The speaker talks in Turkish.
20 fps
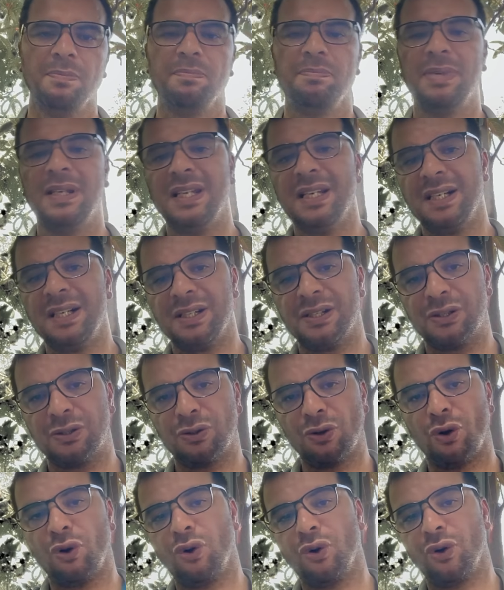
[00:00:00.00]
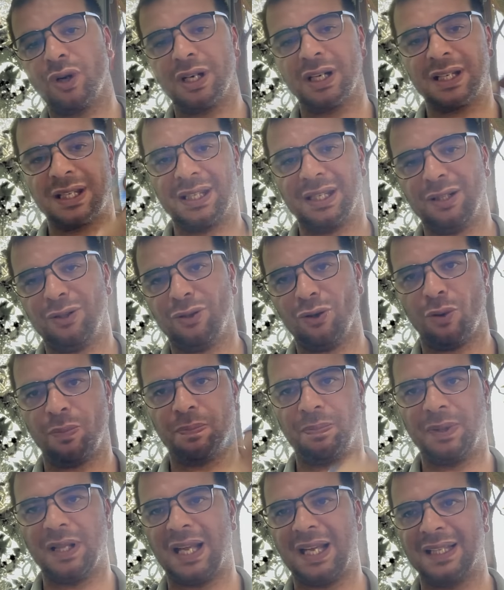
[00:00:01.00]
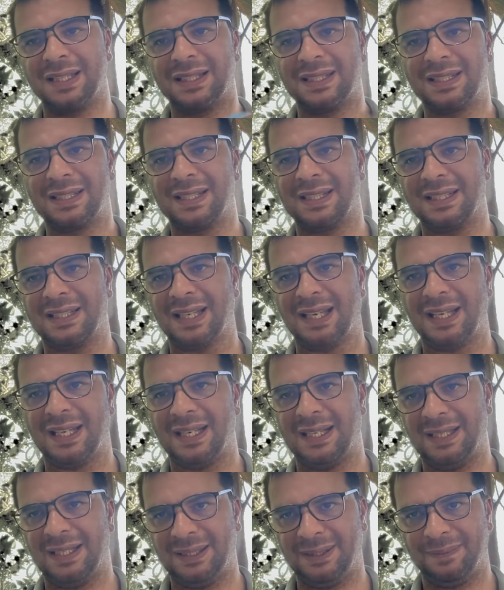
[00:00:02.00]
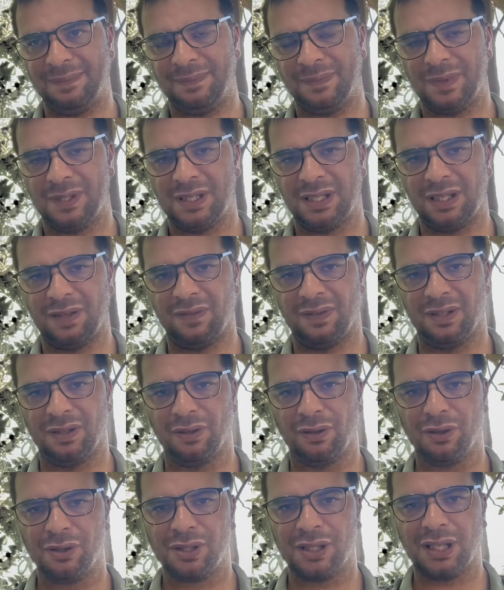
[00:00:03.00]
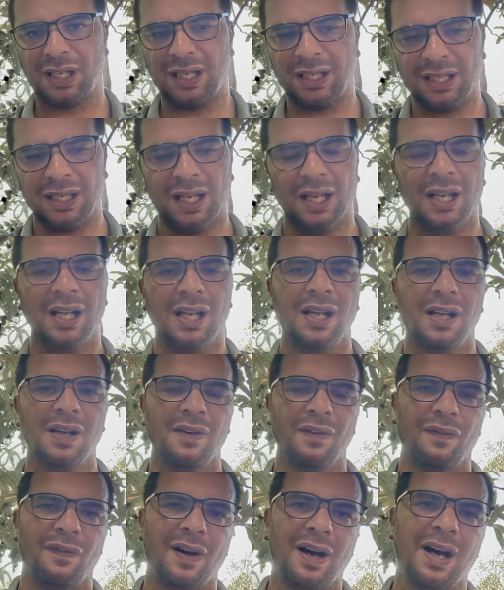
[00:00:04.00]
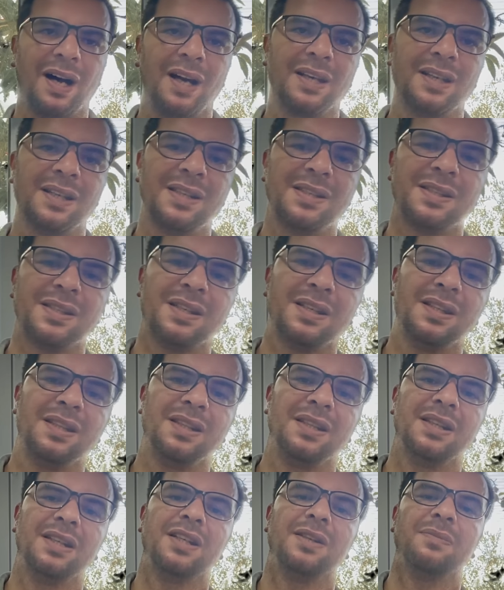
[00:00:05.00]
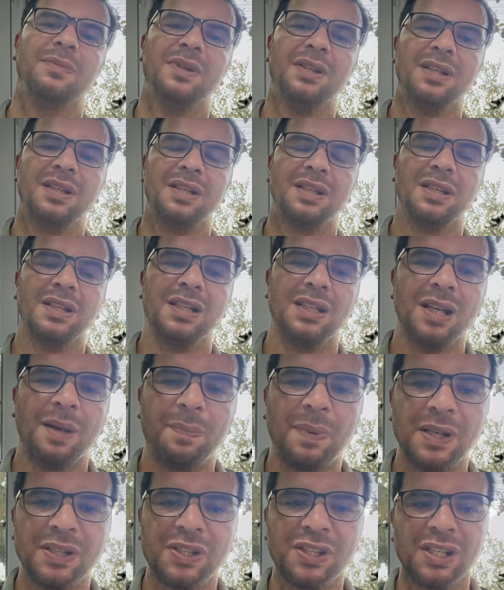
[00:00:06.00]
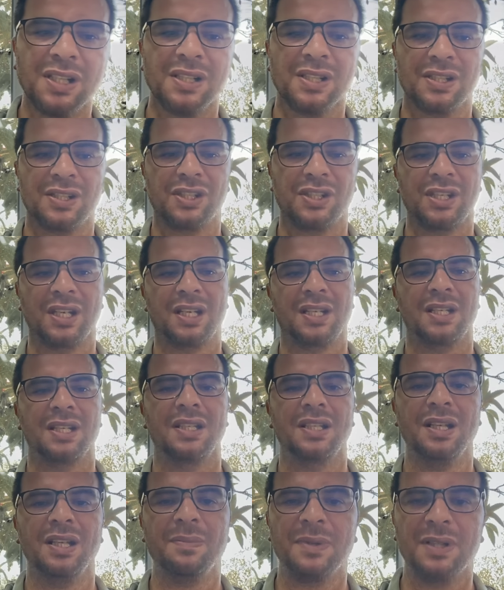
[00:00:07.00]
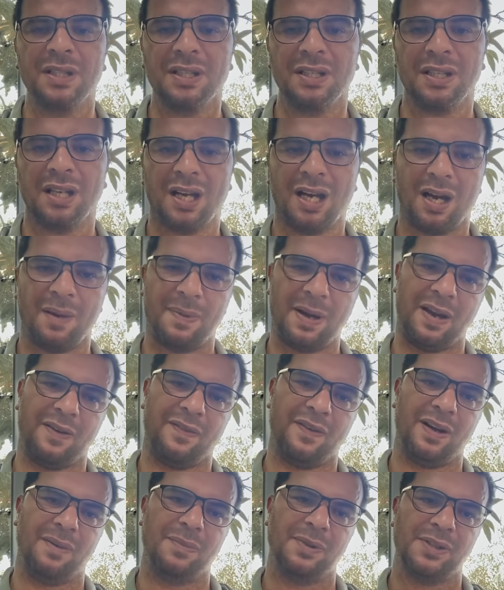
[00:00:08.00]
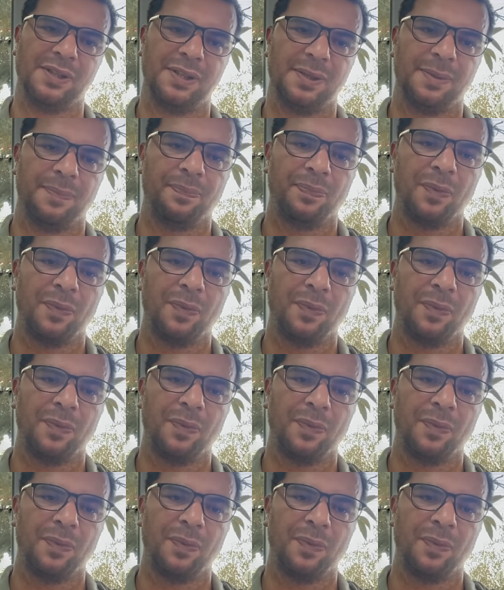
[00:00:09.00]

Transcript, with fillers: bir sonraki toplantıda sevgili dostlar faiz indirimi yapacağız şeklinde bir haber vermesi.